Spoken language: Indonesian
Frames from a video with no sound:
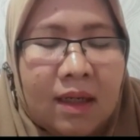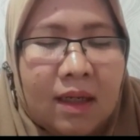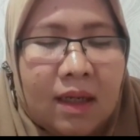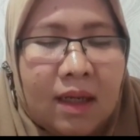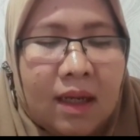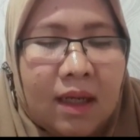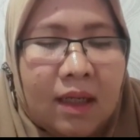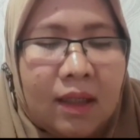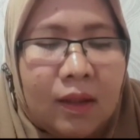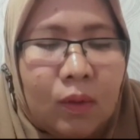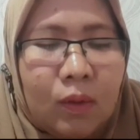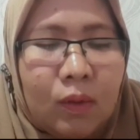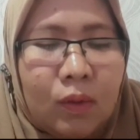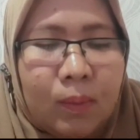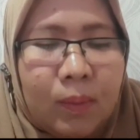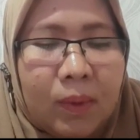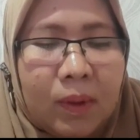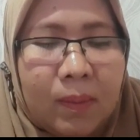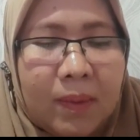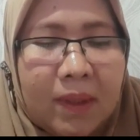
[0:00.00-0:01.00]
Ya, itu
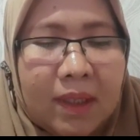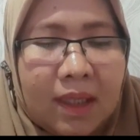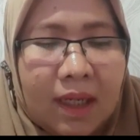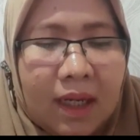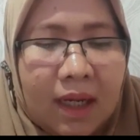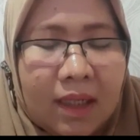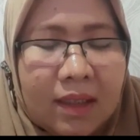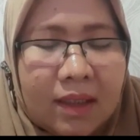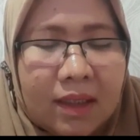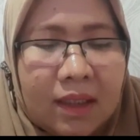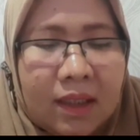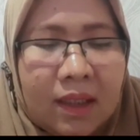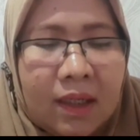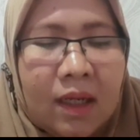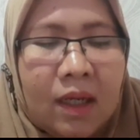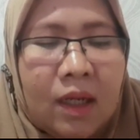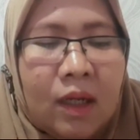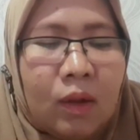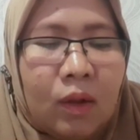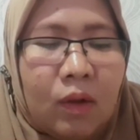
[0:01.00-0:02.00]
untuk permintaan. Jadi
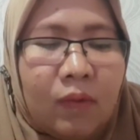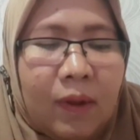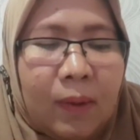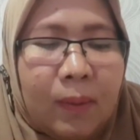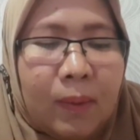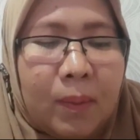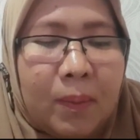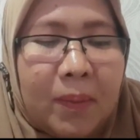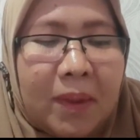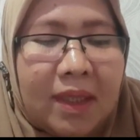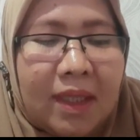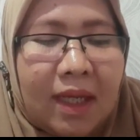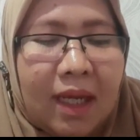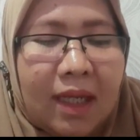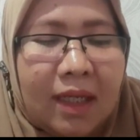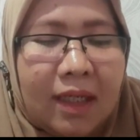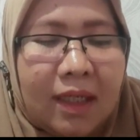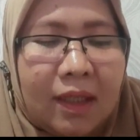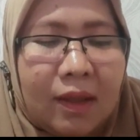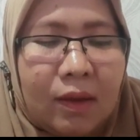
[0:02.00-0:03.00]
kurva
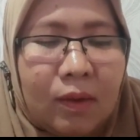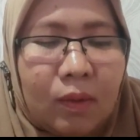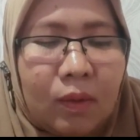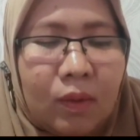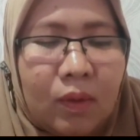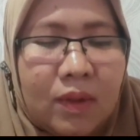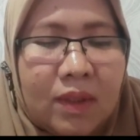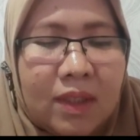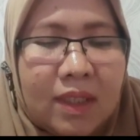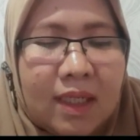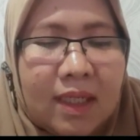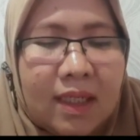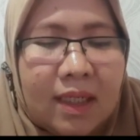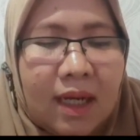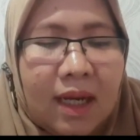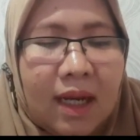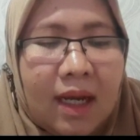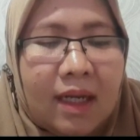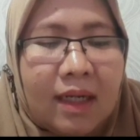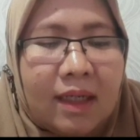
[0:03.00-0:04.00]
permintaan itu
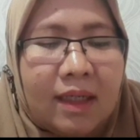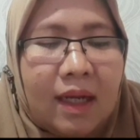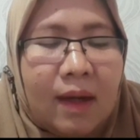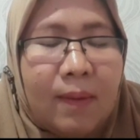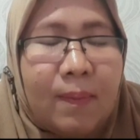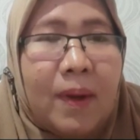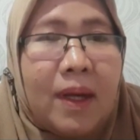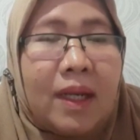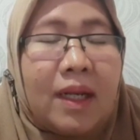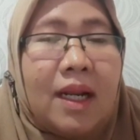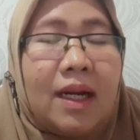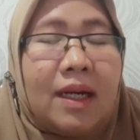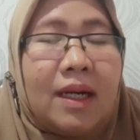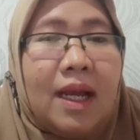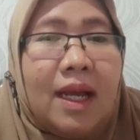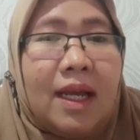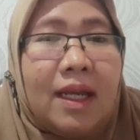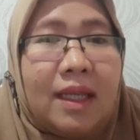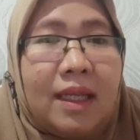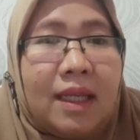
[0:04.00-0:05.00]
jika harga barang
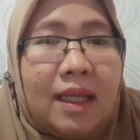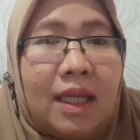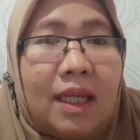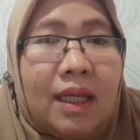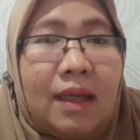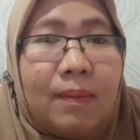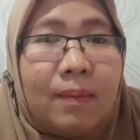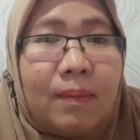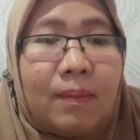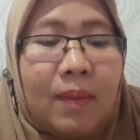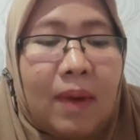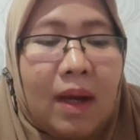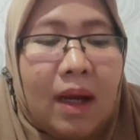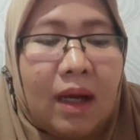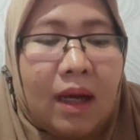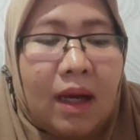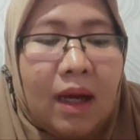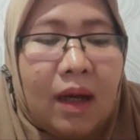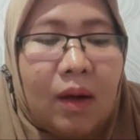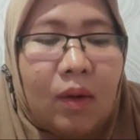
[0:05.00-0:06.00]
naik,
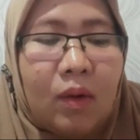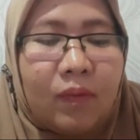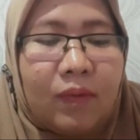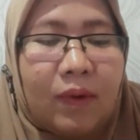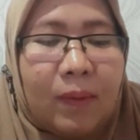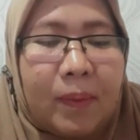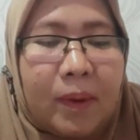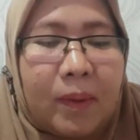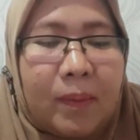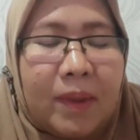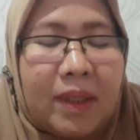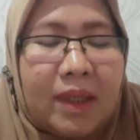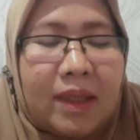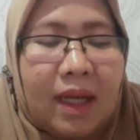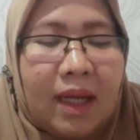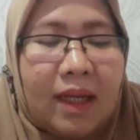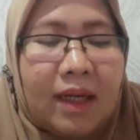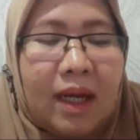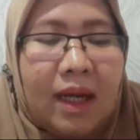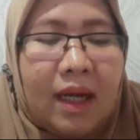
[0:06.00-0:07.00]
maka kurva
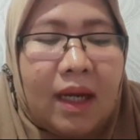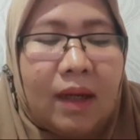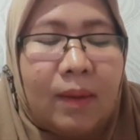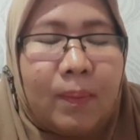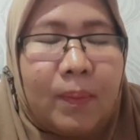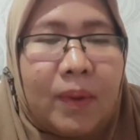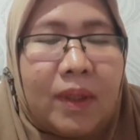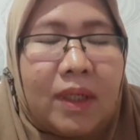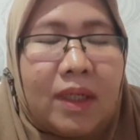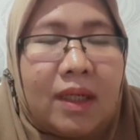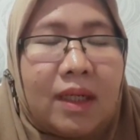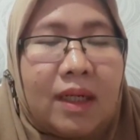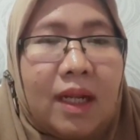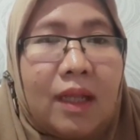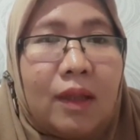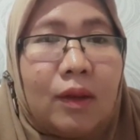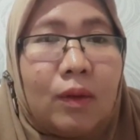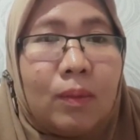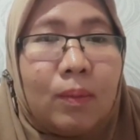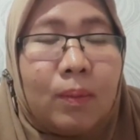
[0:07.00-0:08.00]
permintaan akan
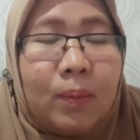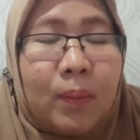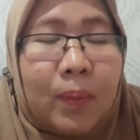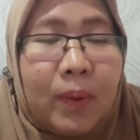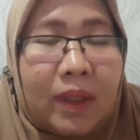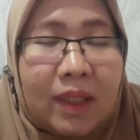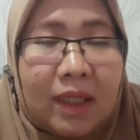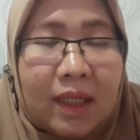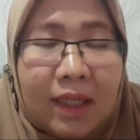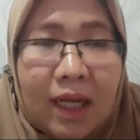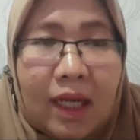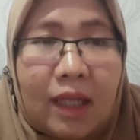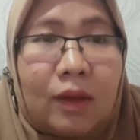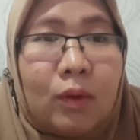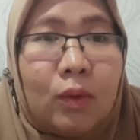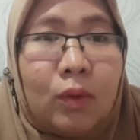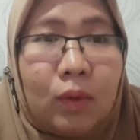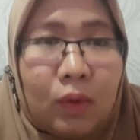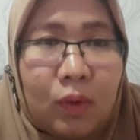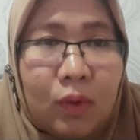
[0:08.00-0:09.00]
bergerak bergerak
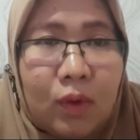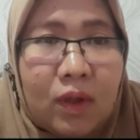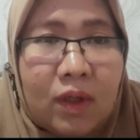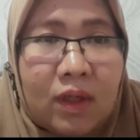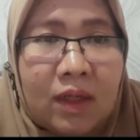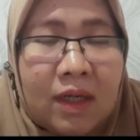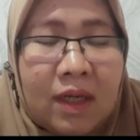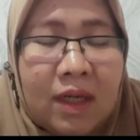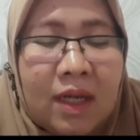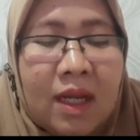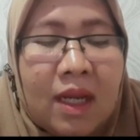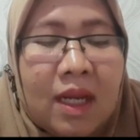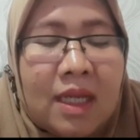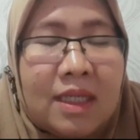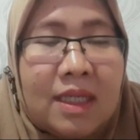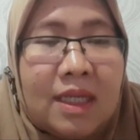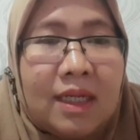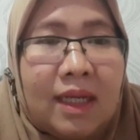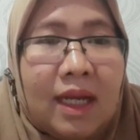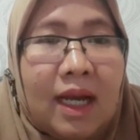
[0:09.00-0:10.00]
turun.
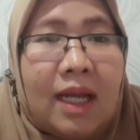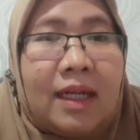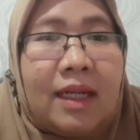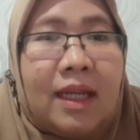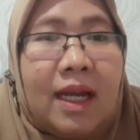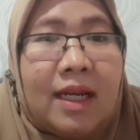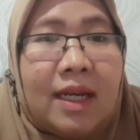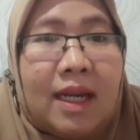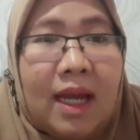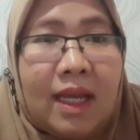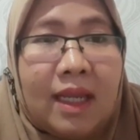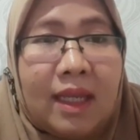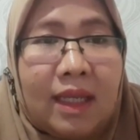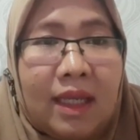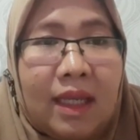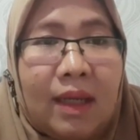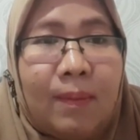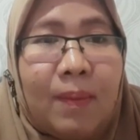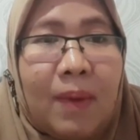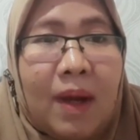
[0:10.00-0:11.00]
Jika harga
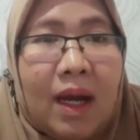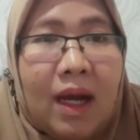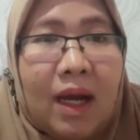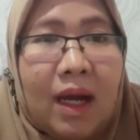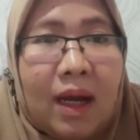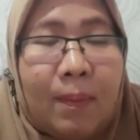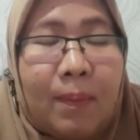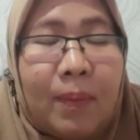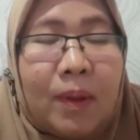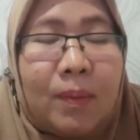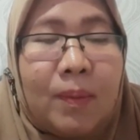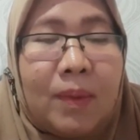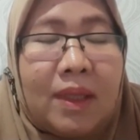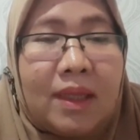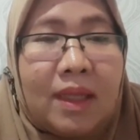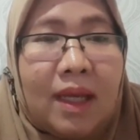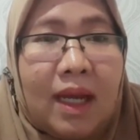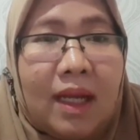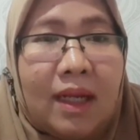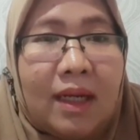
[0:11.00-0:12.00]
naik, maka
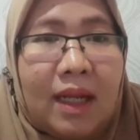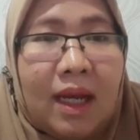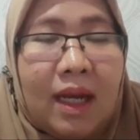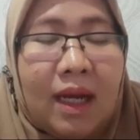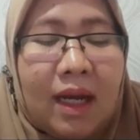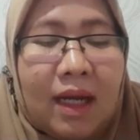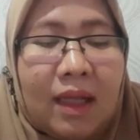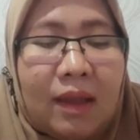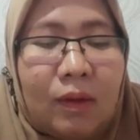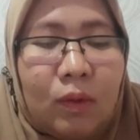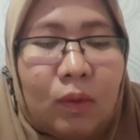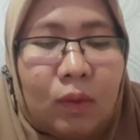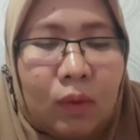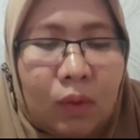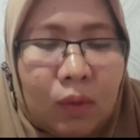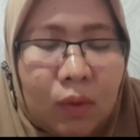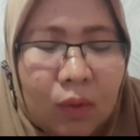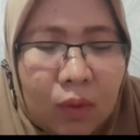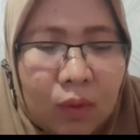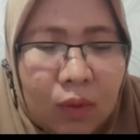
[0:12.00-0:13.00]
permintaan akan
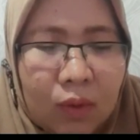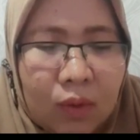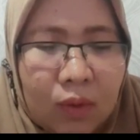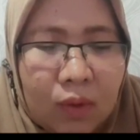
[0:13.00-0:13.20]
turun.